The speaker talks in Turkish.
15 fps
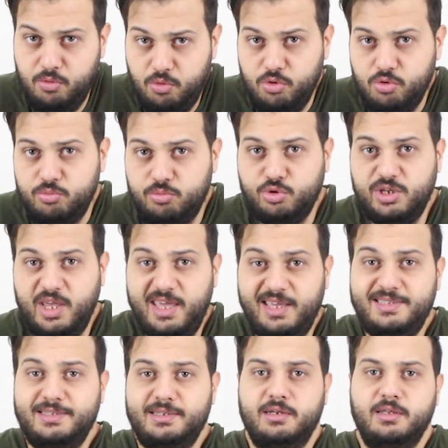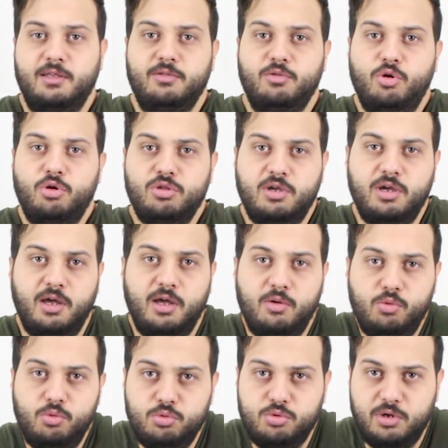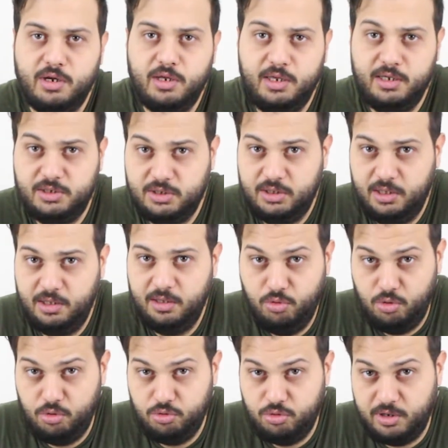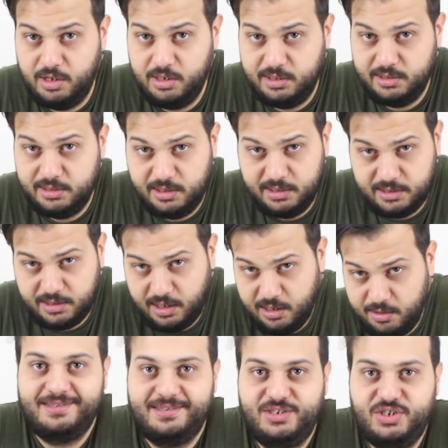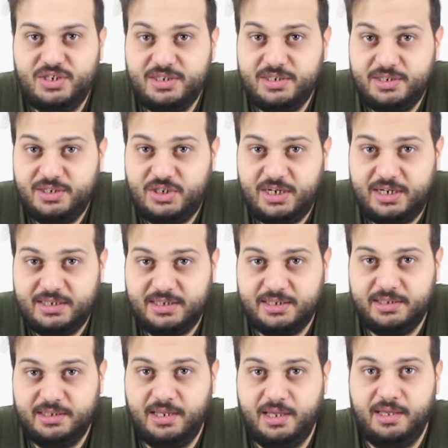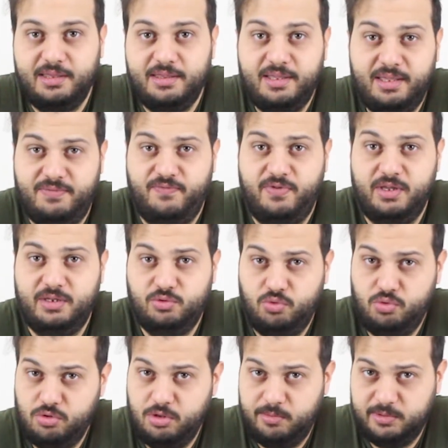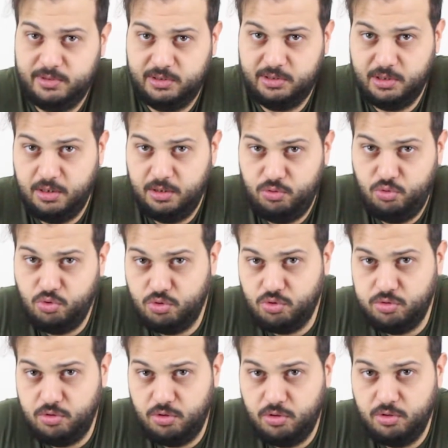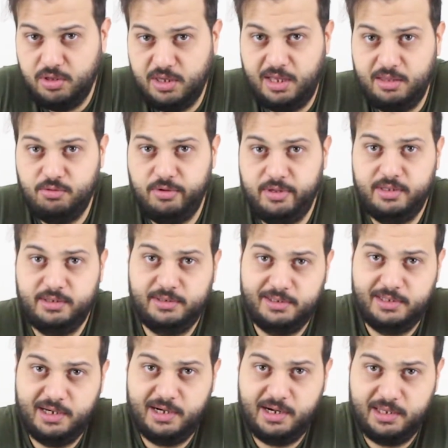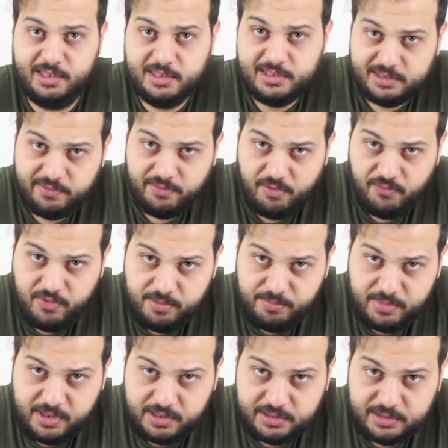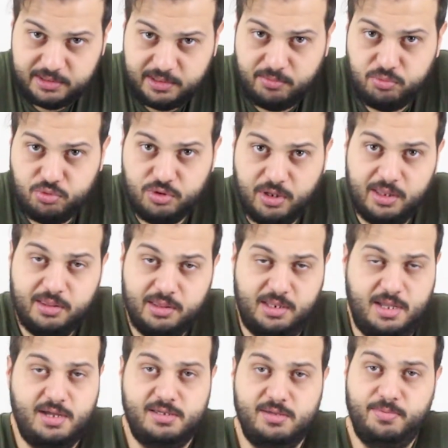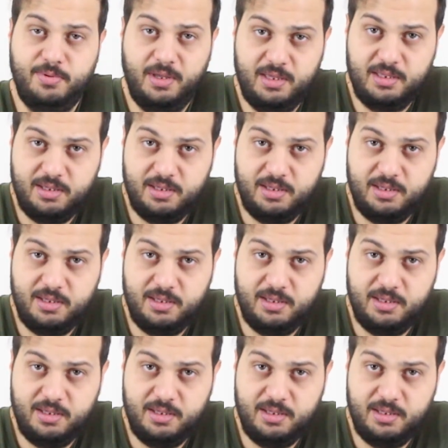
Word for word: Ürünümüz ekstradan 4K Ultra HD görüntü kalitesine sahip. Cihazın içerisinde Netflix uygulaması yüklü. Kendi üyeliğinizi girerek dizi ve filmlerinizi de buradan takip